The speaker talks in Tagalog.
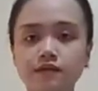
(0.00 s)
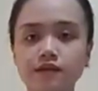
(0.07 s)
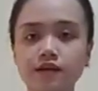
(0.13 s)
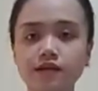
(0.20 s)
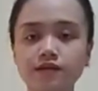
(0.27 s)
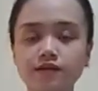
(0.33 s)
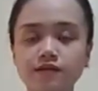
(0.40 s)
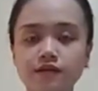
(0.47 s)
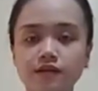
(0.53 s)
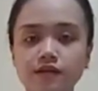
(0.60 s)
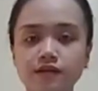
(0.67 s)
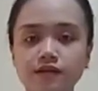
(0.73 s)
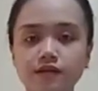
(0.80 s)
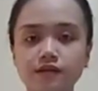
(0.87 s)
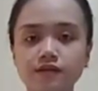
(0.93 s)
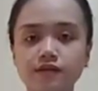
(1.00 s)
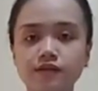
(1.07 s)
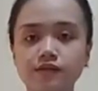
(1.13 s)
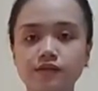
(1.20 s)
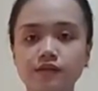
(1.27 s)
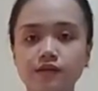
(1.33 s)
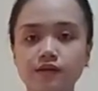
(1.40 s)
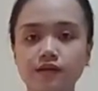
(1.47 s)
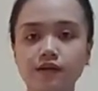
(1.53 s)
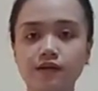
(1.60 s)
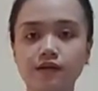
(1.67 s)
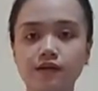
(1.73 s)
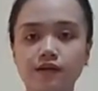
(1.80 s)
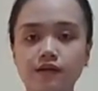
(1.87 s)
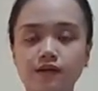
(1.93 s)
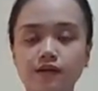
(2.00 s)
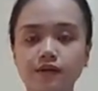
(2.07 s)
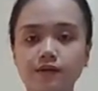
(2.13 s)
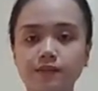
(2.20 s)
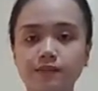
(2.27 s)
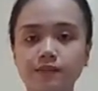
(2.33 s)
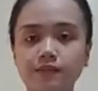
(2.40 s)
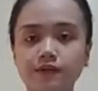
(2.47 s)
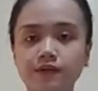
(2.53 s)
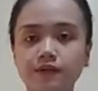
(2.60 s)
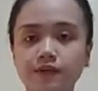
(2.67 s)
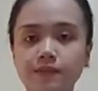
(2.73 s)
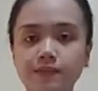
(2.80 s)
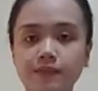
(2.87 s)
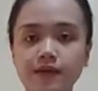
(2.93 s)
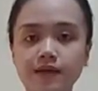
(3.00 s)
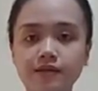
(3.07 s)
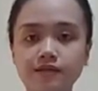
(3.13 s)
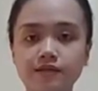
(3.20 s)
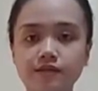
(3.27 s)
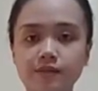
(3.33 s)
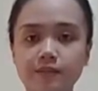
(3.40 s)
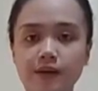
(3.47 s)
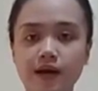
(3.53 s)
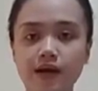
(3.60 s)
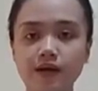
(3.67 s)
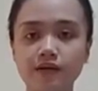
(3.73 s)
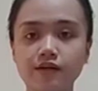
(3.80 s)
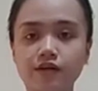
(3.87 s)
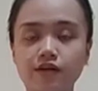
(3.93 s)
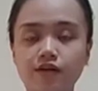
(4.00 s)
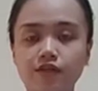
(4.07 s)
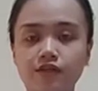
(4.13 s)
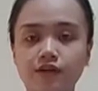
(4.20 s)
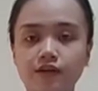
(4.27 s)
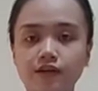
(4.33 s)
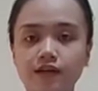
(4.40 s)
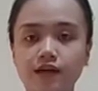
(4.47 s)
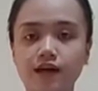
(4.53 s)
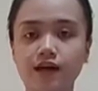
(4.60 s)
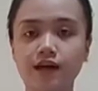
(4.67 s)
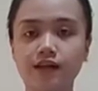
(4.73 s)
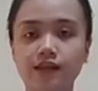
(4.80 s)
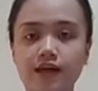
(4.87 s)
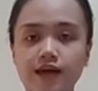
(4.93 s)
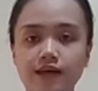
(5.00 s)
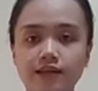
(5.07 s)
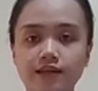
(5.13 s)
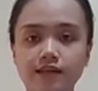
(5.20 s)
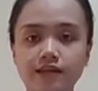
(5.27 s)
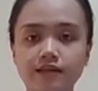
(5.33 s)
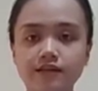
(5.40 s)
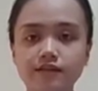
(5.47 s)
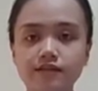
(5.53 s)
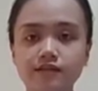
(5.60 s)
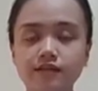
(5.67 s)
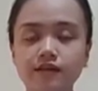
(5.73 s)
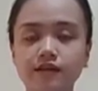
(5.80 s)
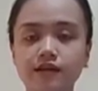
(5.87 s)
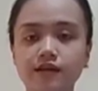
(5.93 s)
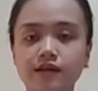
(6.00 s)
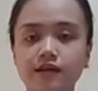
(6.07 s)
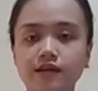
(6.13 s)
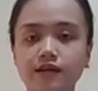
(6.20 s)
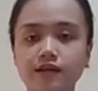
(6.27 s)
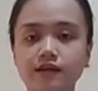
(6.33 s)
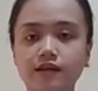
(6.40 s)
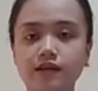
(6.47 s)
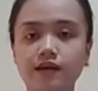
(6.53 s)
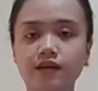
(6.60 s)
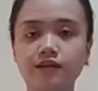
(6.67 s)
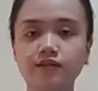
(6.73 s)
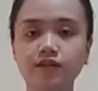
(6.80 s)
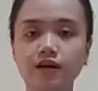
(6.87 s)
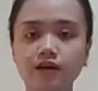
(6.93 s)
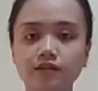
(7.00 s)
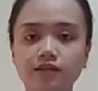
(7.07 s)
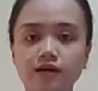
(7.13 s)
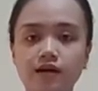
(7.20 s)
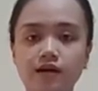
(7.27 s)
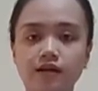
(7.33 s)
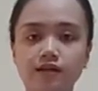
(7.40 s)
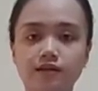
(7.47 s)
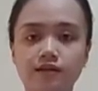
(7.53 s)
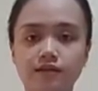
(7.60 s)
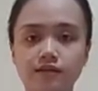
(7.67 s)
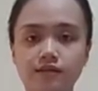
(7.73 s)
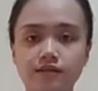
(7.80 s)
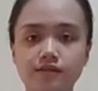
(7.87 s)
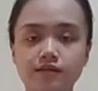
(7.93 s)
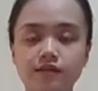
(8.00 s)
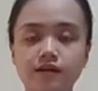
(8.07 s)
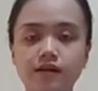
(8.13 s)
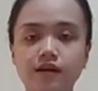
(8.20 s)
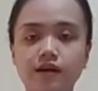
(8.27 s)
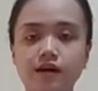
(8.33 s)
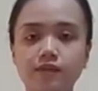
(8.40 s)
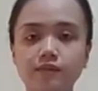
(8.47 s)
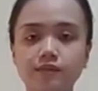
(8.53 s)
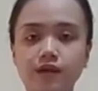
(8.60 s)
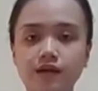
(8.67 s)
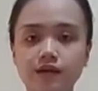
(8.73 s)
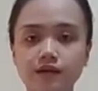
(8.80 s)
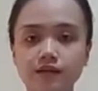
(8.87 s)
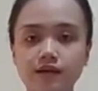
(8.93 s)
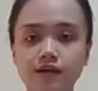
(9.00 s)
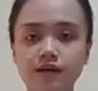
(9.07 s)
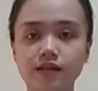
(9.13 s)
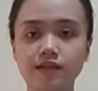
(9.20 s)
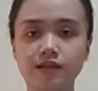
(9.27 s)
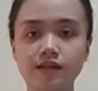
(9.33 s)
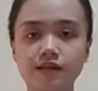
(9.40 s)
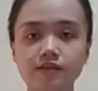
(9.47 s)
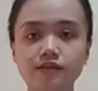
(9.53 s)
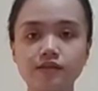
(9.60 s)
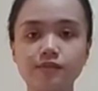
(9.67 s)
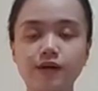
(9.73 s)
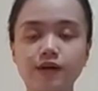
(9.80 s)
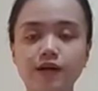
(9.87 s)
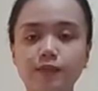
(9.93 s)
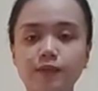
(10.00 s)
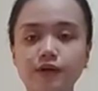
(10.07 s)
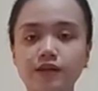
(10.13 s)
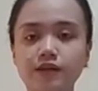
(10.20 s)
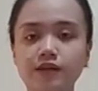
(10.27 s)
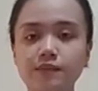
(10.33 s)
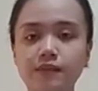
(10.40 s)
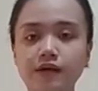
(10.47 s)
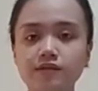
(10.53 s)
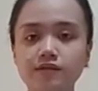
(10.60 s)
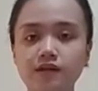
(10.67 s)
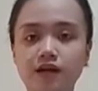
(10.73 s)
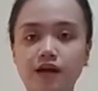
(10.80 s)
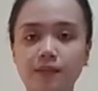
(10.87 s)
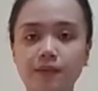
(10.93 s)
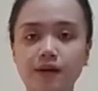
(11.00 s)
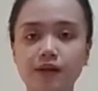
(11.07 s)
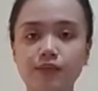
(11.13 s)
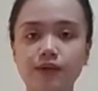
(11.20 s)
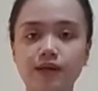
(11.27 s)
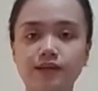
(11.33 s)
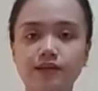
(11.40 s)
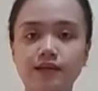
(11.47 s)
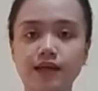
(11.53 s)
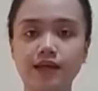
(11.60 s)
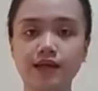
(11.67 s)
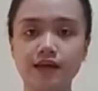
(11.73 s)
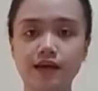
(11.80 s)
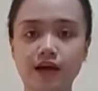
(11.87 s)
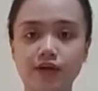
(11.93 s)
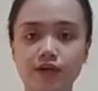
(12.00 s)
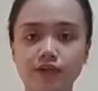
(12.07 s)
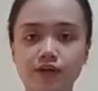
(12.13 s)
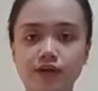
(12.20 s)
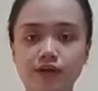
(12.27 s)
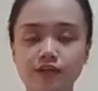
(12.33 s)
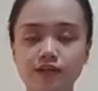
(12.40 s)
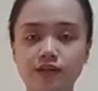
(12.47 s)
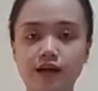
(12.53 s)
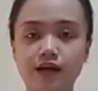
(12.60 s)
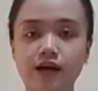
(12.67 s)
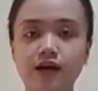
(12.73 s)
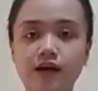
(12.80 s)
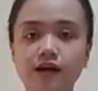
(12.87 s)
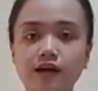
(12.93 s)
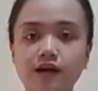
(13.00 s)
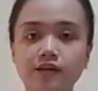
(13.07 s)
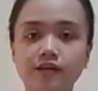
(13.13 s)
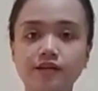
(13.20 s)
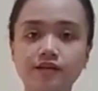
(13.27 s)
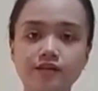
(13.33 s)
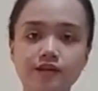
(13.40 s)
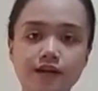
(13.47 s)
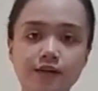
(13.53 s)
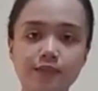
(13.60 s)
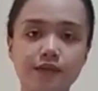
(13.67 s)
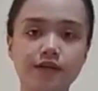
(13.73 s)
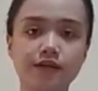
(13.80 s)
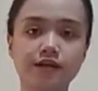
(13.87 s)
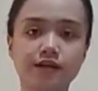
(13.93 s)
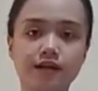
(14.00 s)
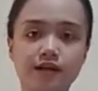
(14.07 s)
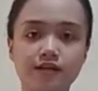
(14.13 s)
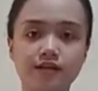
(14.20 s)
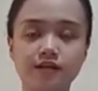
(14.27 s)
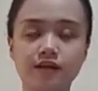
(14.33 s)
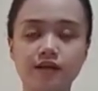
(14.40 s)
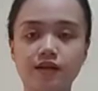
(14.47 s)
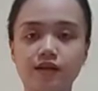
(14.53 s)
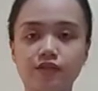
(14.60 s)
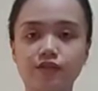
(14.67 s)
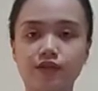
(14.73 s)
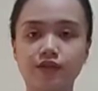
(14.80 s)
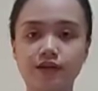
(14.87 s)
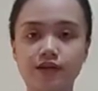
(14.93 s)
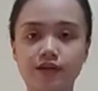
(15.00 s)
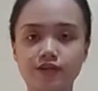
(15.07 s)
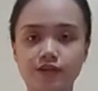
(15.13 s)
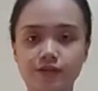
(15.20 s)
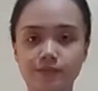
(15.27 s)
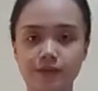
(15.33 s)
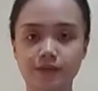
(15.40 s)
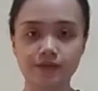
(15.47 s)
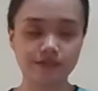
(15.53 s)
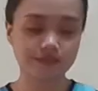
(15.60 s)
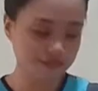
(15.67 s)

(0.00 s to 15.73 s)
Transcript: Next is um, place the bag over the linings and then tuck the handles. Um, tucking the handles para po hindi makasagabal while taking out all the necessary materials needed for the treatment.